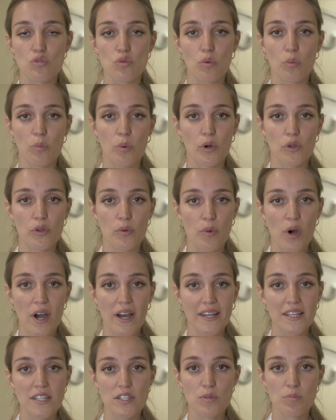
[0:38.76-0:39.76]
comportement à
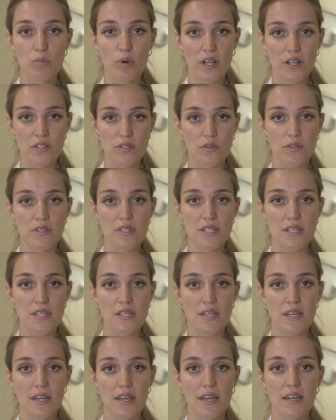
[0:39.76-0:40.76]
risque pour la
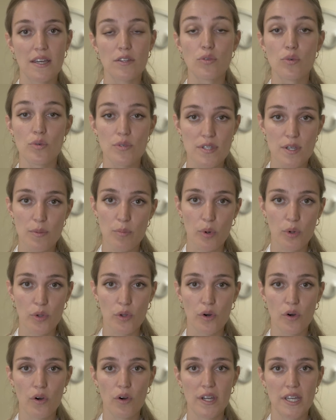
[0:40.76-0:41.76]
santé est dose
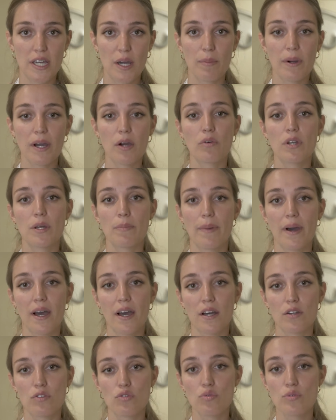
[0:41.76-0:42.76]
dépendant et après on n'est
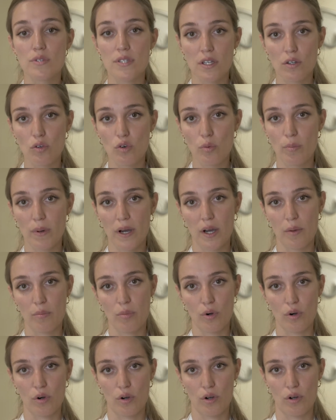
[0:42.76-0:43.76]
pas tous égaux par
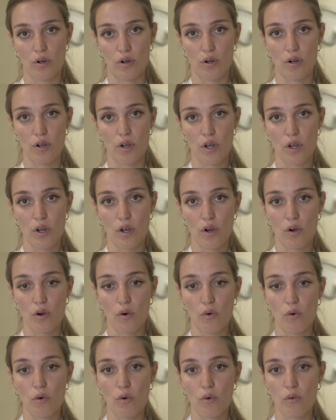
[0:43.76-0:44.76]
rapport euh,
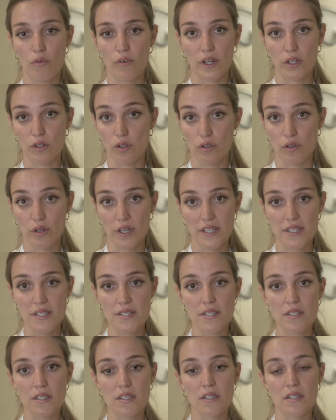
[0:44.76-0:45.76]
aux facteurs de
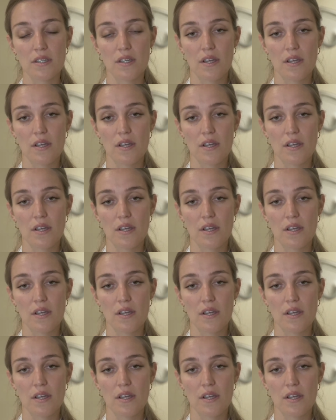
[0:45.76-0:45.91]
risque.